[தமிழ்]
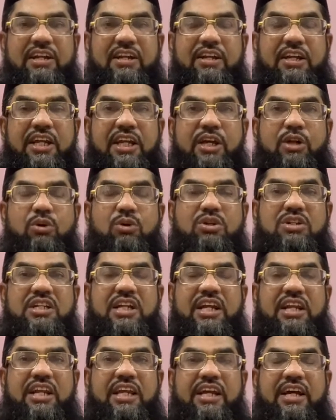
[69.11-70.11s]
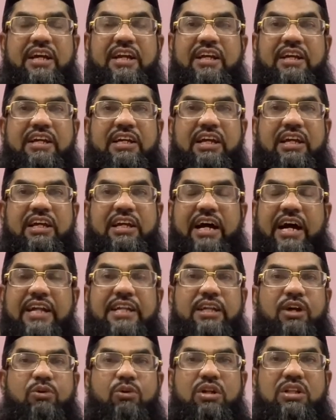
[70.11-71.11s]
நீரூற்றை நீ எங்களுக்கு
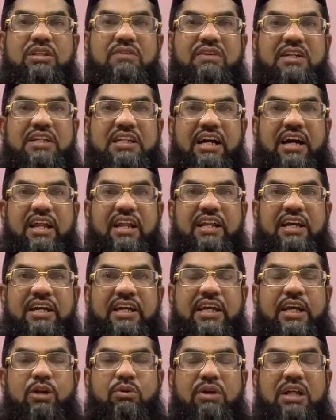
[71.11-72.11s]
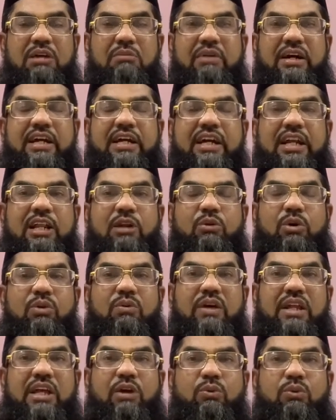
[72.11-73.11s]
காட்டி கொடுத்து விட்டால் என்னுடைய மக்களில்
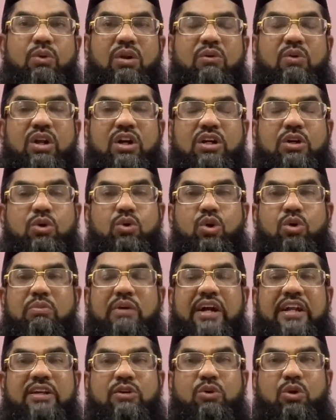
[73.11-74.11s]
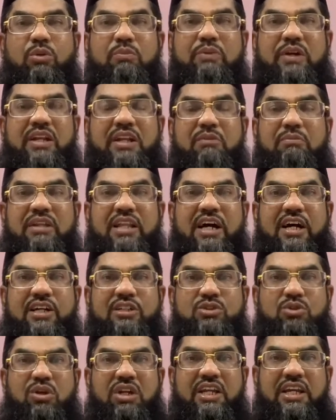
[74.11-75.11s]
ஒருவரை உனக்கு குர்பானி கொடுப்பேன் என்பதாக
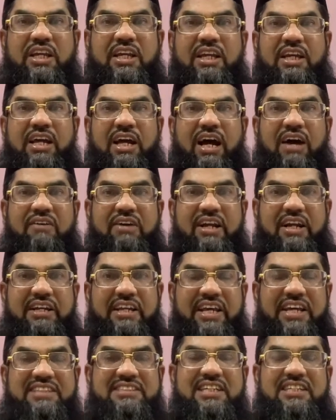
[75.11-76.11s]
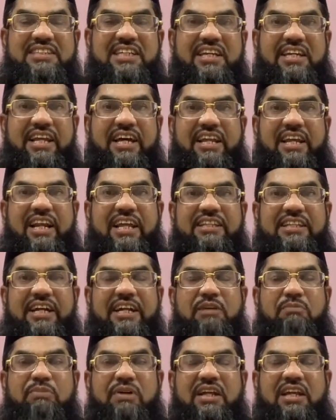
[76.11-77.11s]
சொல்லி அவர்கள் நேர்ச்சி செய்கிறார்கள் அந்த
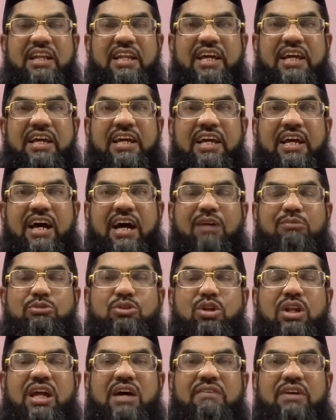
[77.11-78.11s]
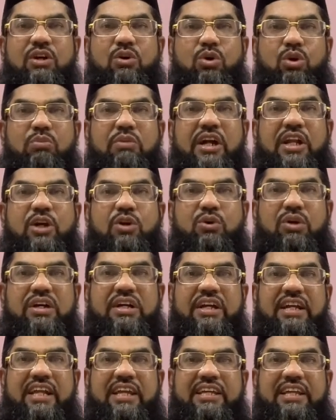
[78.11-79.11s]
அடிப்படையில் அப்துல்லாவை குர்பானி கொடுக்க
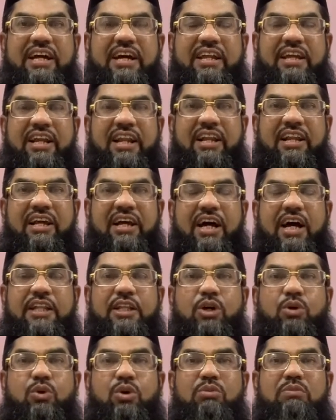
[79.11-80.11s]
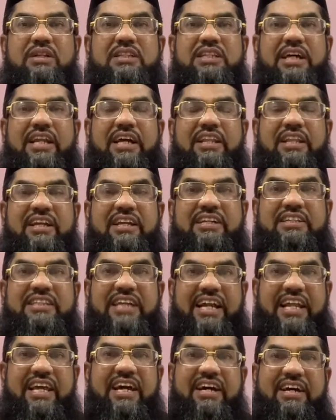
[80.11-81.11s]
நினைக்கிறார்கள் அந்த குடும்பத்தார் அதற்கு
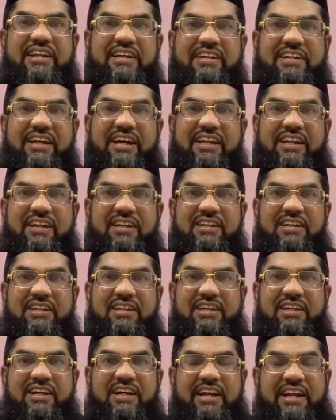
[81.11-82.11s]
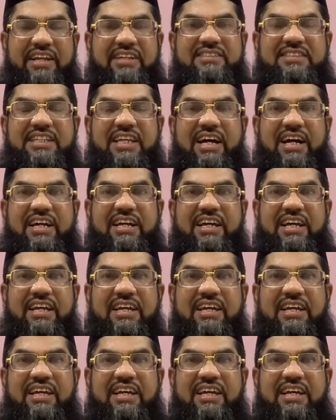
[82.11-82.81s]
தடையாக இருக்கிறார்கள் கடைசியாக